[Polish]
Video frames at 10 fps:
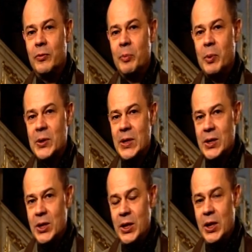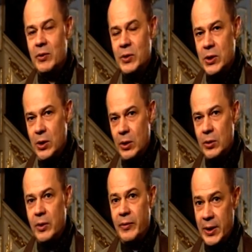wyposażenia i
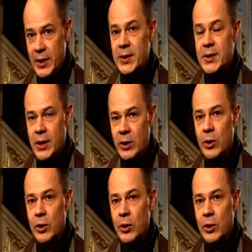wystroju ewangelickiego